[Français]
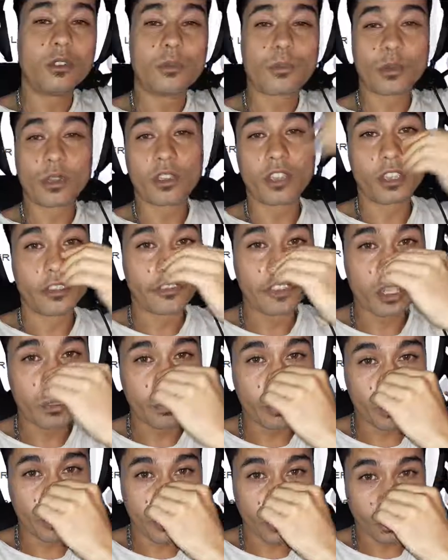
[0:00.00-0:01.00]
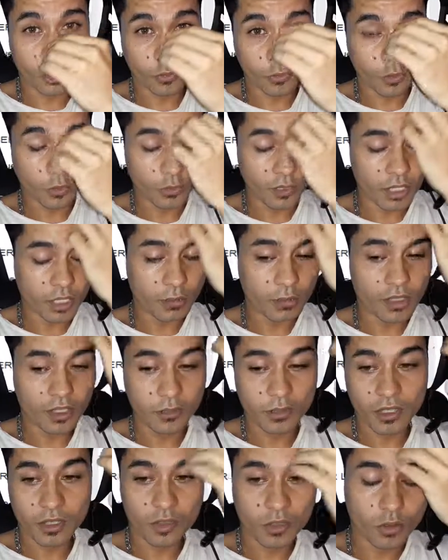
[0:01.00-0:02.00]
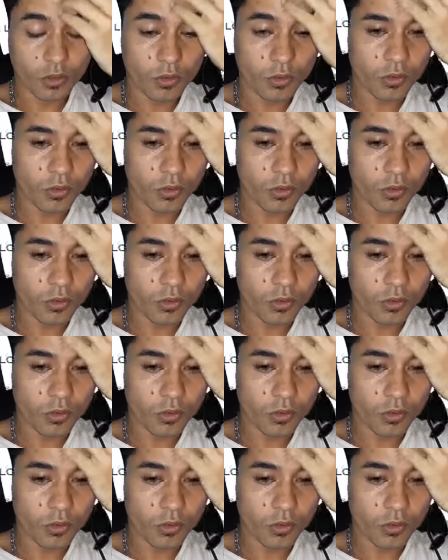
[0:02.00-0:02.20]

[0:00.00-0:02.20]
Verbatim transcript: On peut rien faire pour ses cheveux, mesdames et messieurs.